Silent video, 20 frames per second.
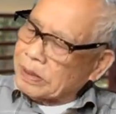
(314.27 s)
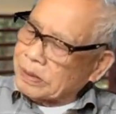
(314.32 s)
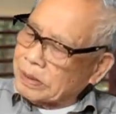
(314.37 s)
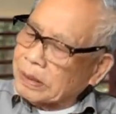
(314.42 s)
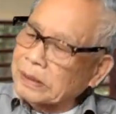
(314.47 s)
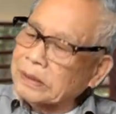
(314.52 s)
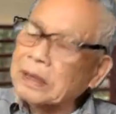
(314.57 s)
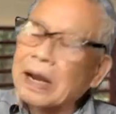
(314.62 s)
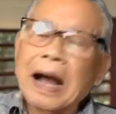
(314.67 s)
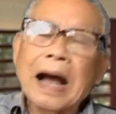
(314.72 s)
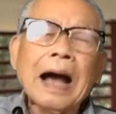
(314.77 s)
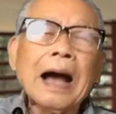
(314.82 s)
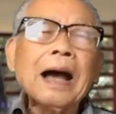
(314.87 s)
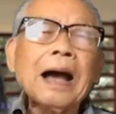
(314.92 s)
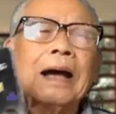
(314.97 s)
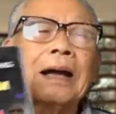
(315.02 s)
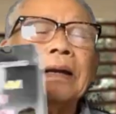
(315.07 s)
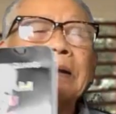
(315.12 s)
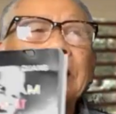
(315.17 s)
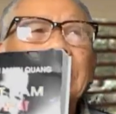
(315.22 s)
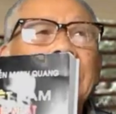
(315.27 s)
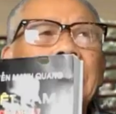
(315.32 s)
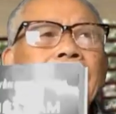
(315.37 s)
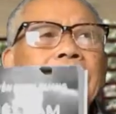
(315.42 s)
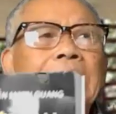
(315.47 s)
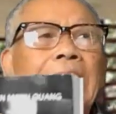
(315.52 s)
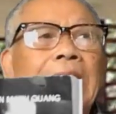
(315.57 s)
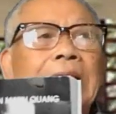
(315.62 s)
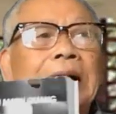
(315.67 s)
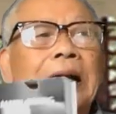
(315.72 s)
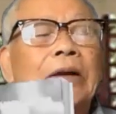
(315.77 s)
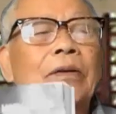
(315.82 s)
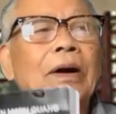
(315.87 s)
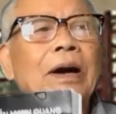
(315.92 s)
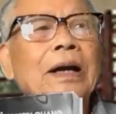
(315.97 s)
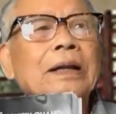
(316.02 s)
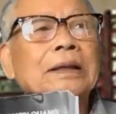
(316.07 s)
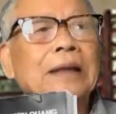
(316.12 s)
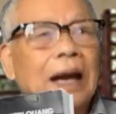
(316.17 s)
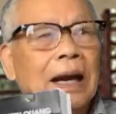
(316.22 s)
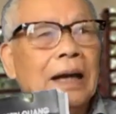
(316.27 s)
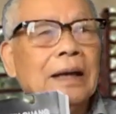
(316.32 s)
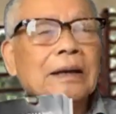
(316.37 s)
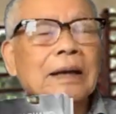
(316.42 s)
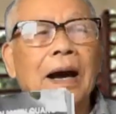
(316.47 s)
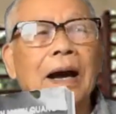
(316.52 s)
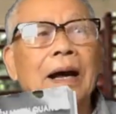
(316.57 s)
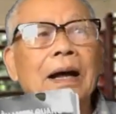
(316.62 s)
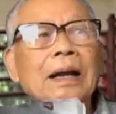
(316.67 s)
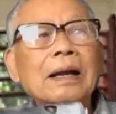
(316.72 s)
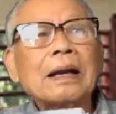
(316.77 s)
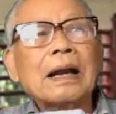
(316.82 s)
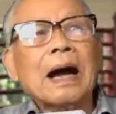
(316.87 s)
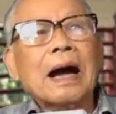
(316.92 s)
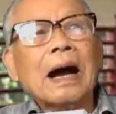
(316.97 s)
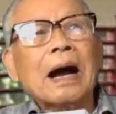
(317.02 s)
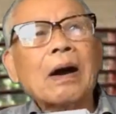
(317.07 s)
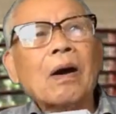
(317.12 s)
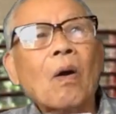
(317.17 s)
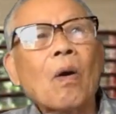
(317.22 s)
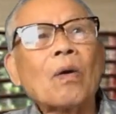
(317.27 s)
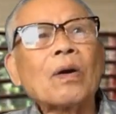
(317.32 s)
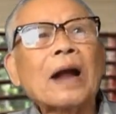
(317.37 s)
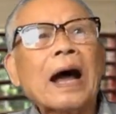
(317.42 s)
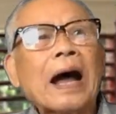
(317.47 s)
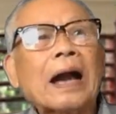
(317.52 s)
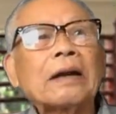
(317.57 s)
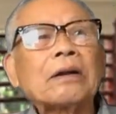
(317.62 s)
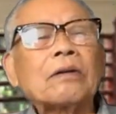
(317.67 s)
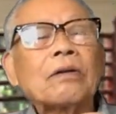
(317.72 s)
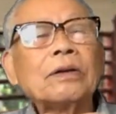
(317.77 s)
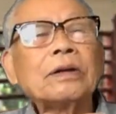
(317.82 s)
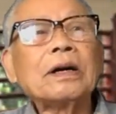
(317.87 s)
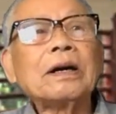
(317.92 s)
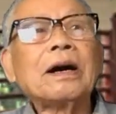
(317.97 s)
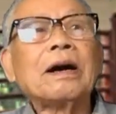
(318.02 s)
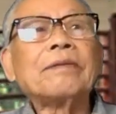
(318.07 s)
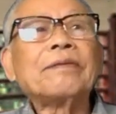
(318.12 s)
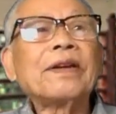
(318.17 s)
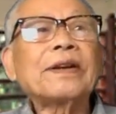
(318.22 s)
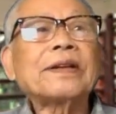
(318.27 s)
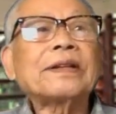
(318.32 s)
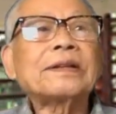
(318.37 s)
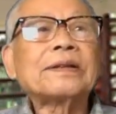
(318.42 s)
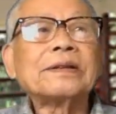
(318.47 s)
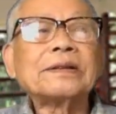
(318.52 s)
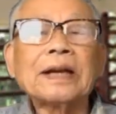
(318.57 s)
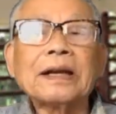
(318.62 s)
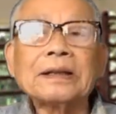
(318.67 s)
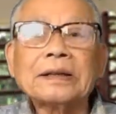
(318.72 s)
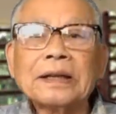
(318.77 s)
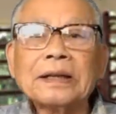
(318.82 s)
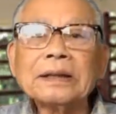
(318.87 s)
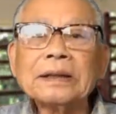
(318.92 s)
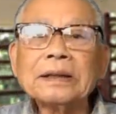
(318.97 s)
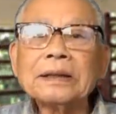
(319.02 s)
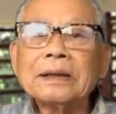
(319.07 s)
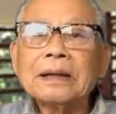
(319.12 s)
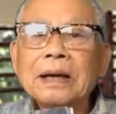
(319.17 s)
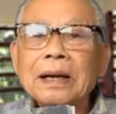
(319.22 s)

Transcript: Chính ra thì cuốn sách này có cái tên đó là Khổ nạn của những người viết sử chân chính.